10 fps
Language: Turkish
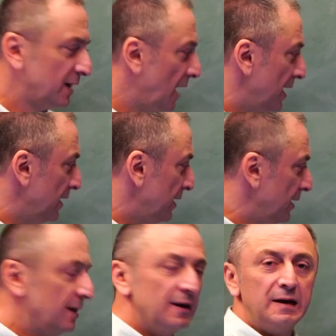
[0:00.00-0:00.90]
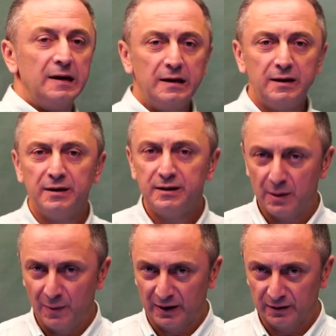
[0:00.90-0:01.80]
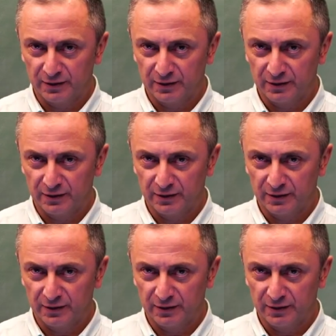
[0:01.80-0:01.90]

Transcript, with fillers: Gay iyi demek